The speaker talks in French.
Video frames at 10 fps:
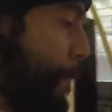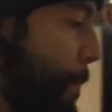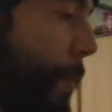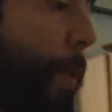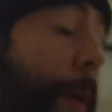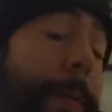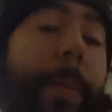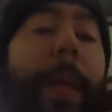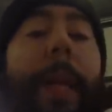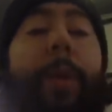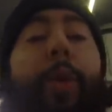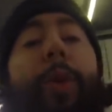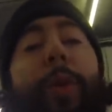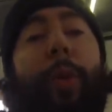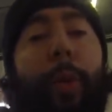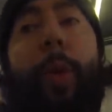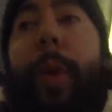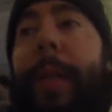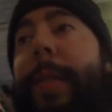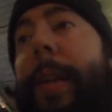puis voilà, mais là le, gros
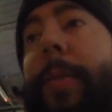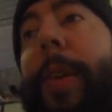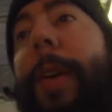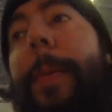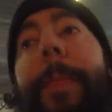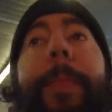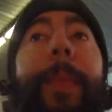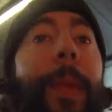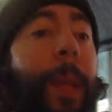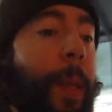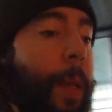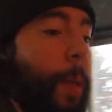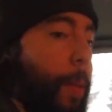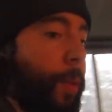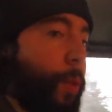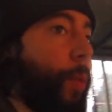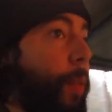reste à faire. Parce qu'on va